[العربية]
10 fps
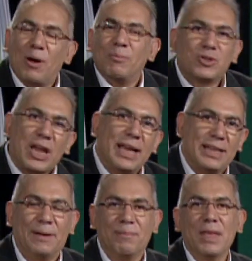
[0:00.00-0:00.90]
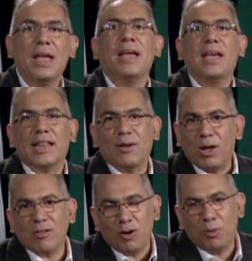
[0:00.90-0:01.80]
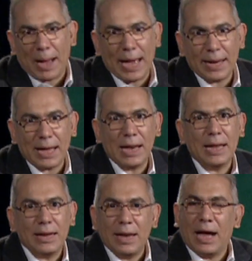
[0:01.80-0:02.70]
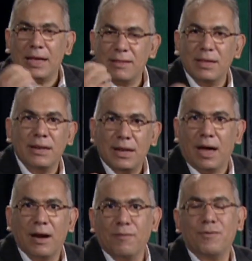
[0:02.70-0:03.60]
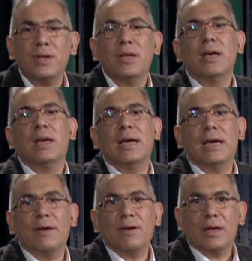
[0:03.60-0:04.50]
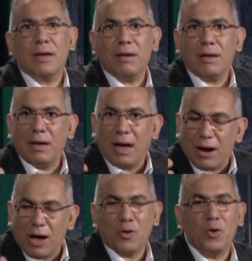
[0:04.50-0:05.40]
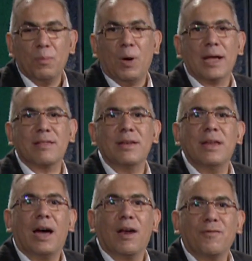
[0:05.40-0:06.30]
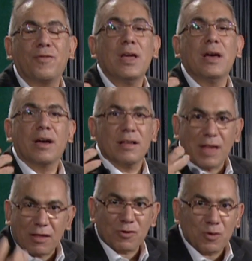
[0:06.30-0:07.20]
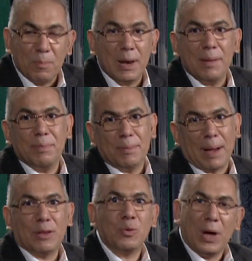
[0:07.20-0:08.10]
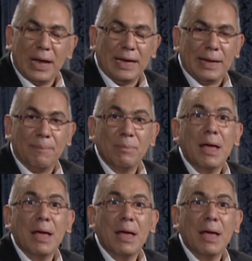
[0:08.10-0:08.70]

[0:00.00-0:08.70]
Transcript: ومشاهدة يتواصلوا معانا لأننا عايزين نعرف آه، آرائكم وعايزين نعرف قصصكم اللي بتبعتوها لينا